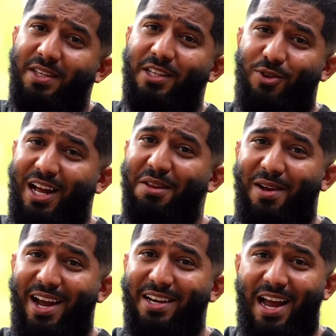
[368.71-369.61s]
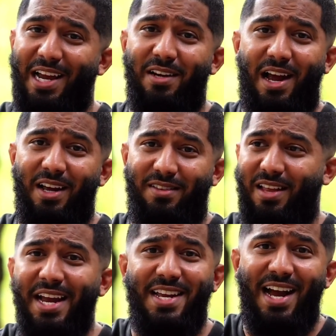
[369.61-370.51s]
den du gerade mal ein, ein,
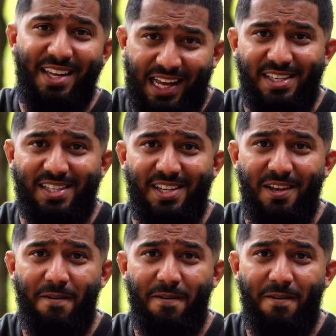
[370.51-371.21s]
ein Jahr kennst.